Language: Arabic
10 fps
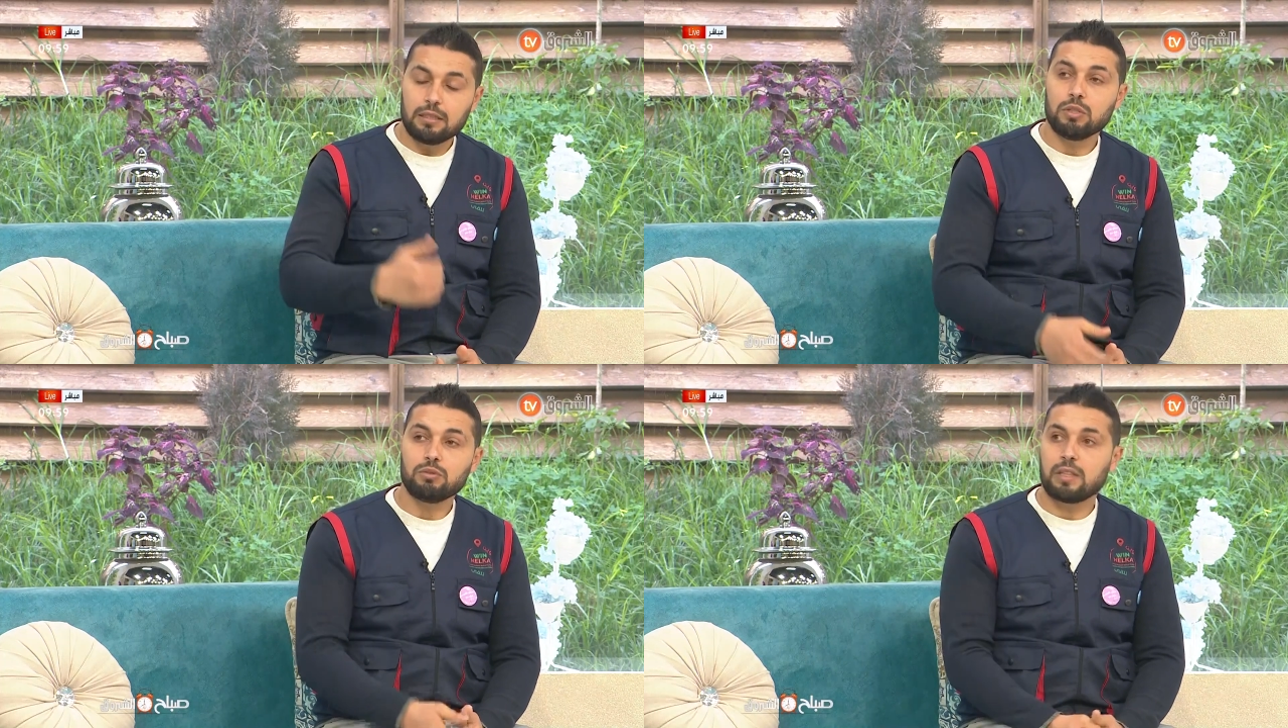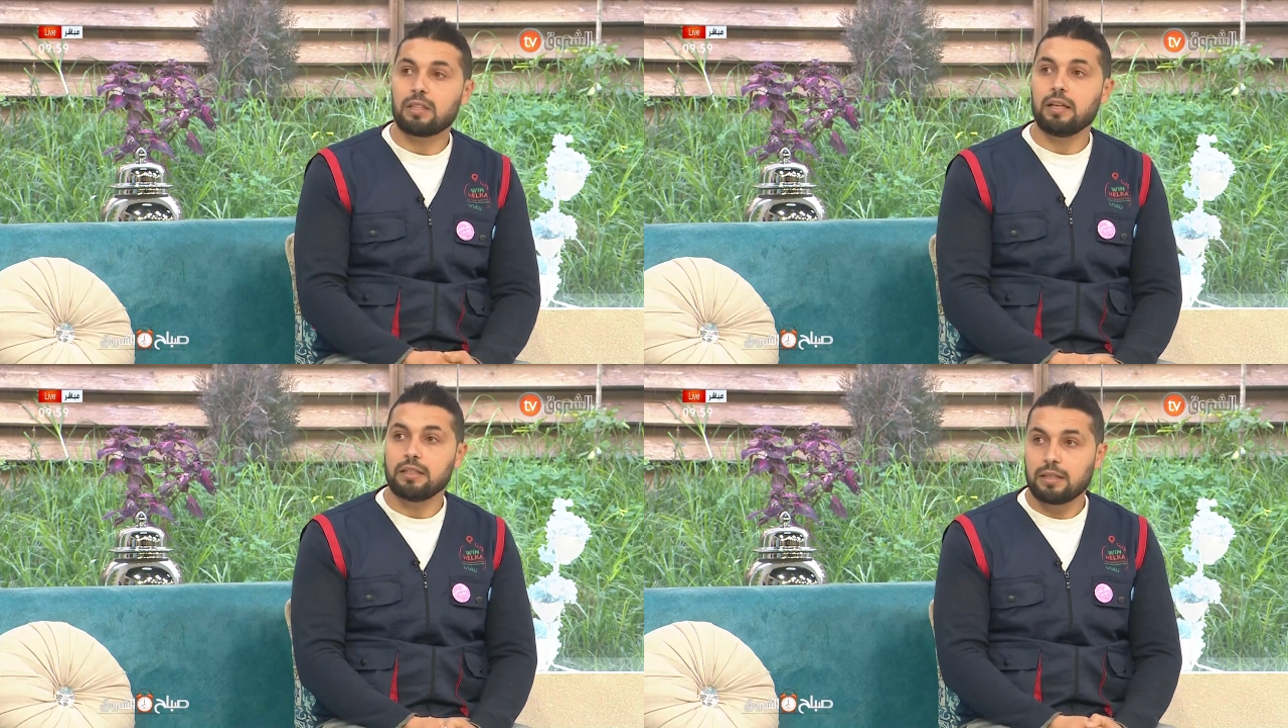الموجة
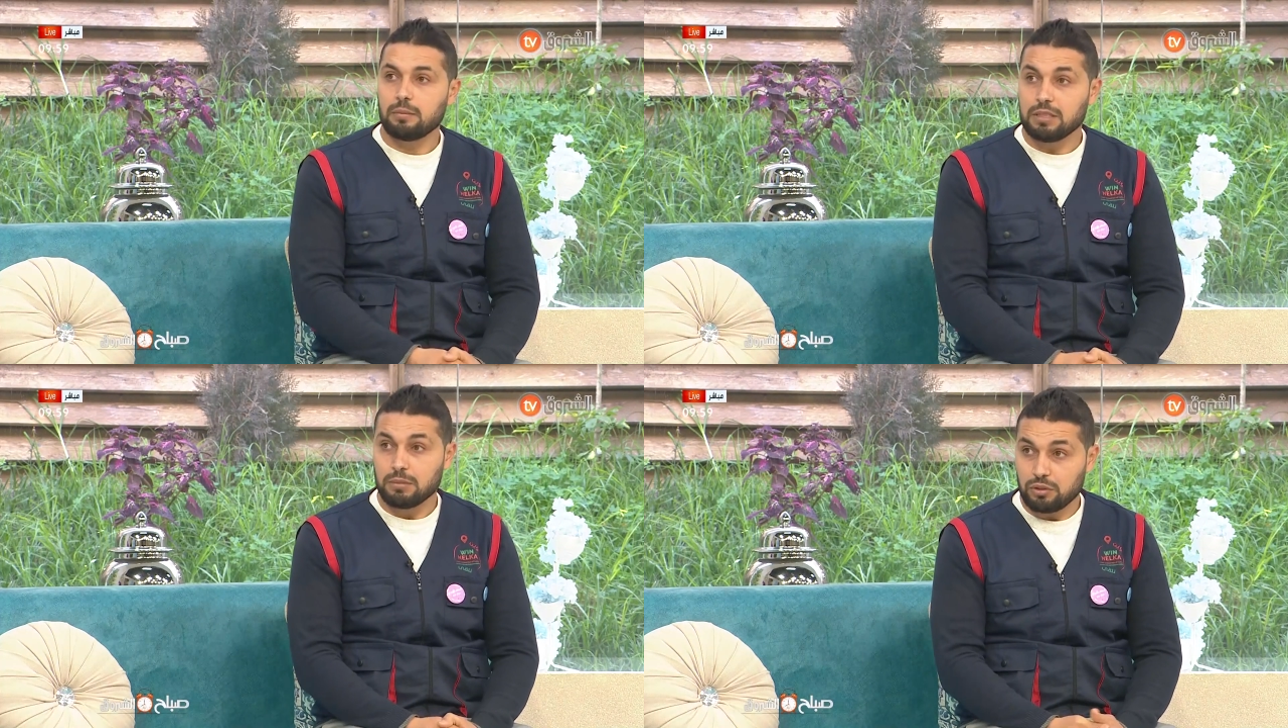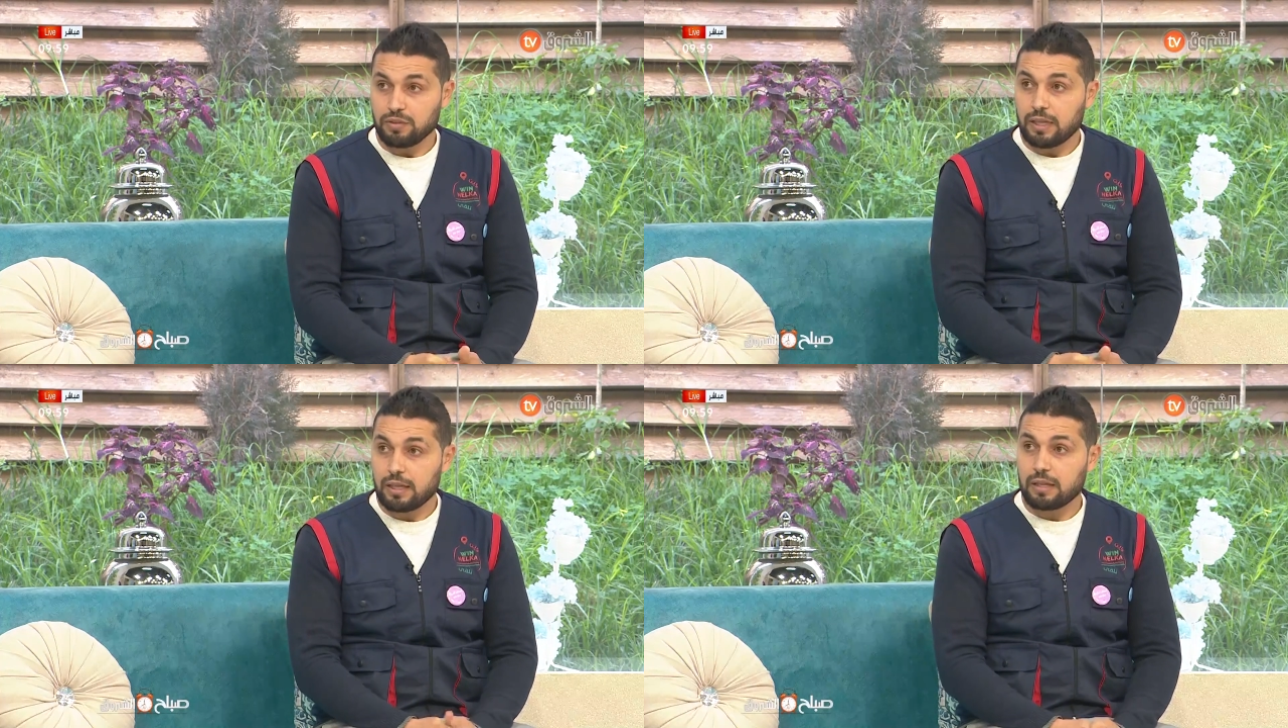الثالثة بعد ما
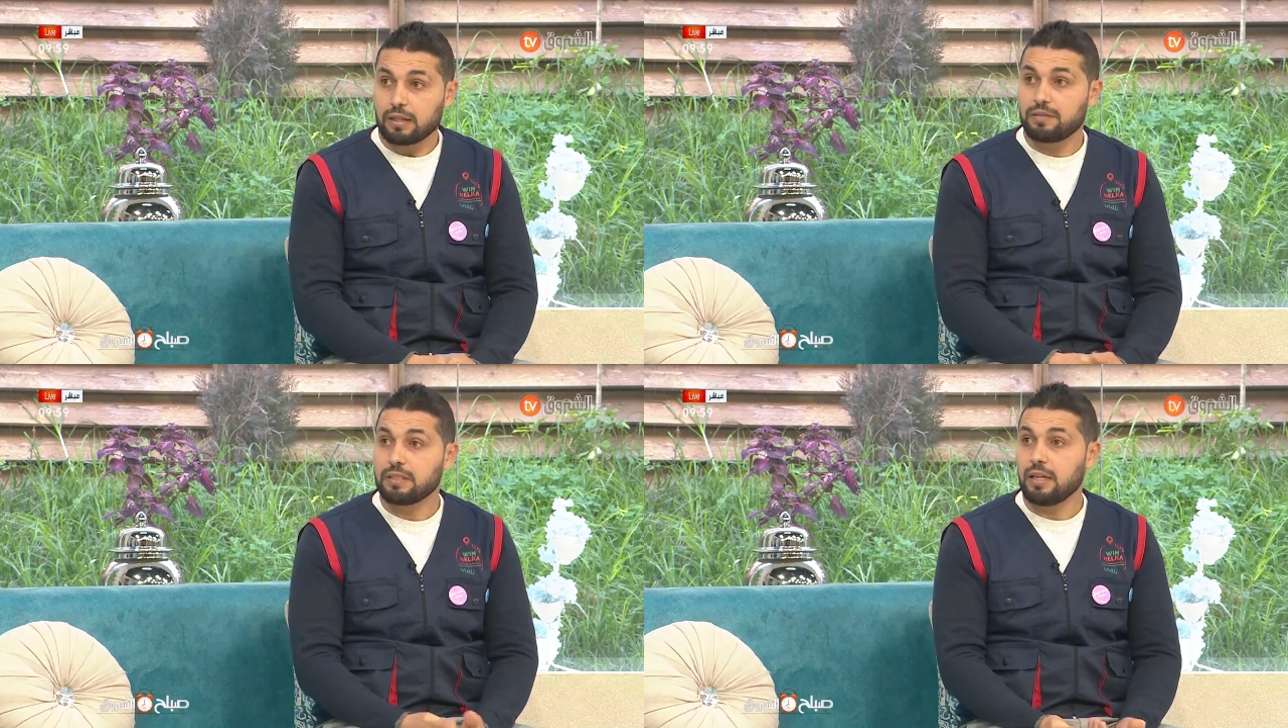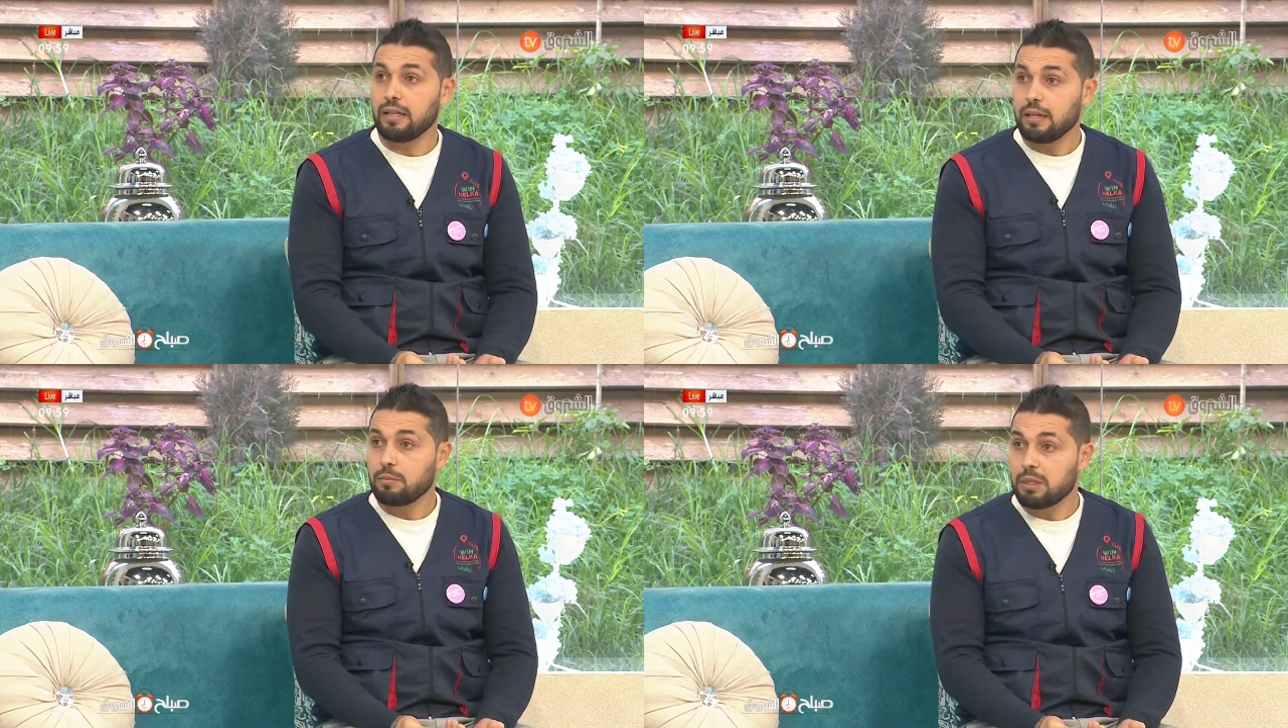شفنا قرار فتح
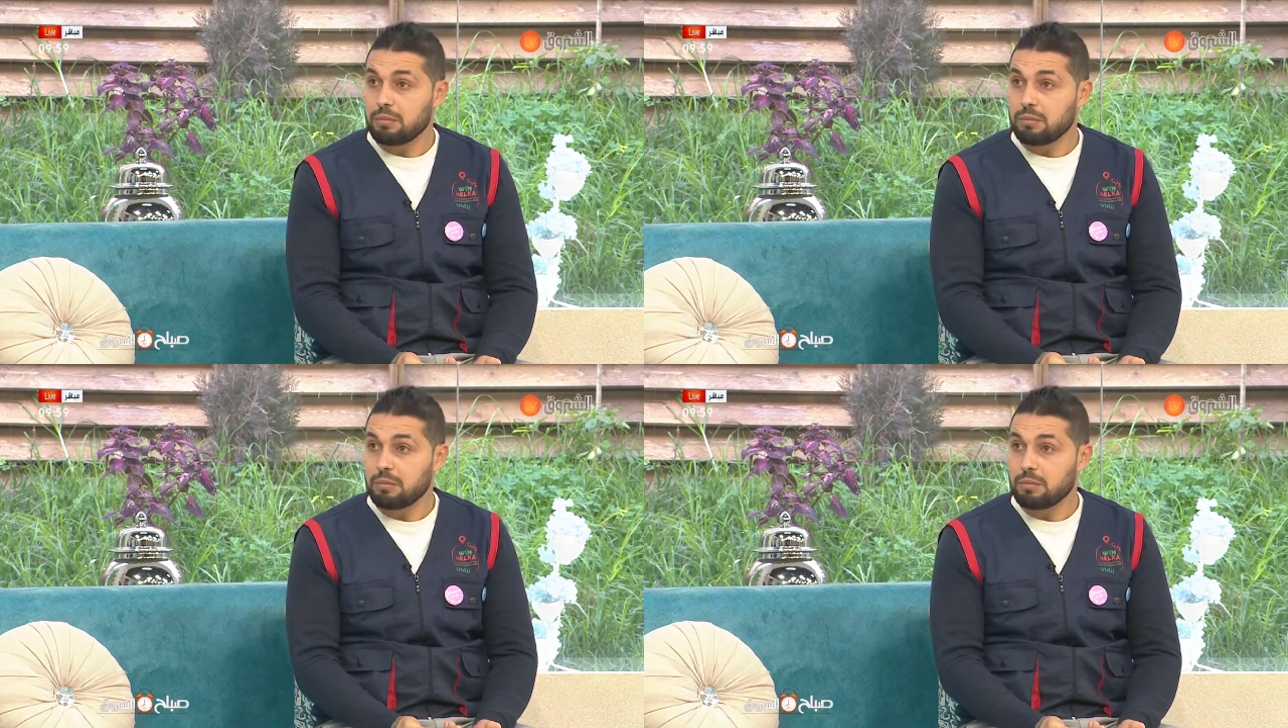باب